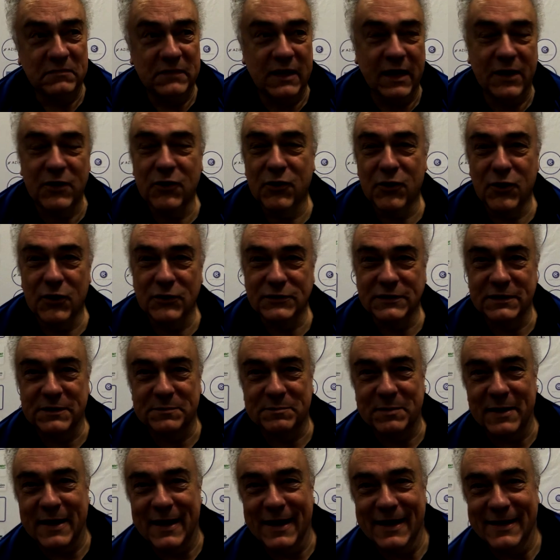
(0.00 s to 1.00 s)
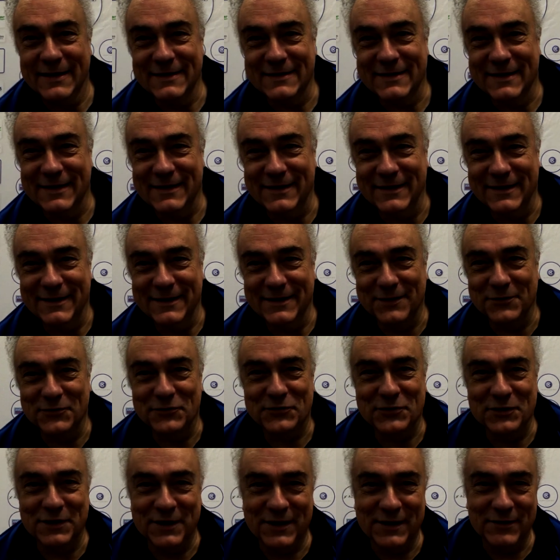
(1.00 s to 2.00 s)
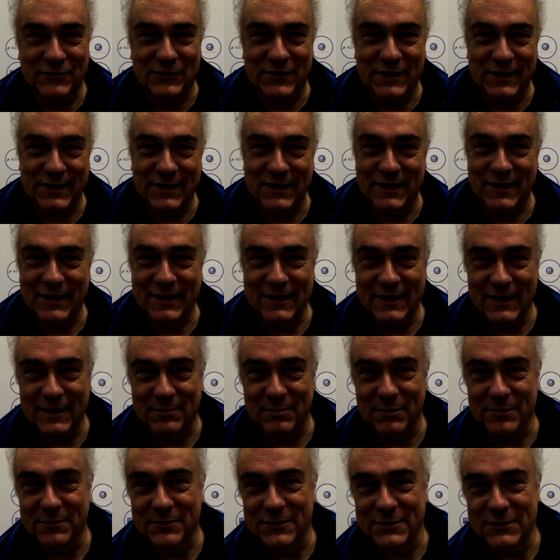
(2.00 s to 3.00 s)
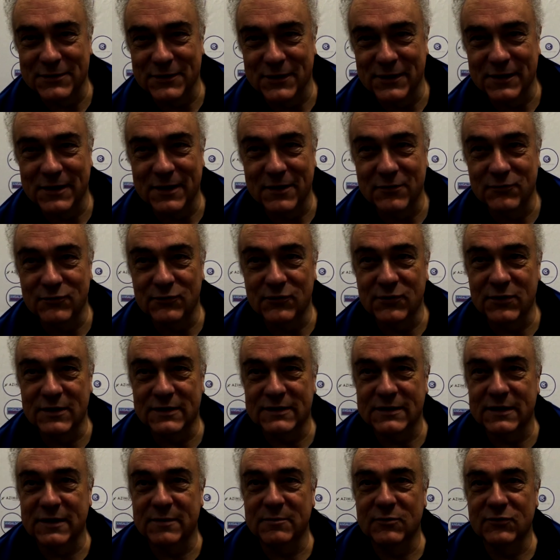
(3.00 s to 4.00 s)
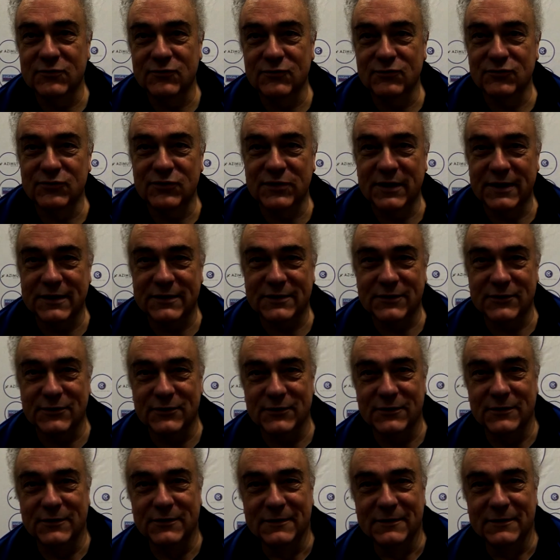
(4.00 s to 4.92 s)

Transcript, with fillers: decorose speranze di riuscire a ottenere anche la promozione in A1 che sarebbe un successo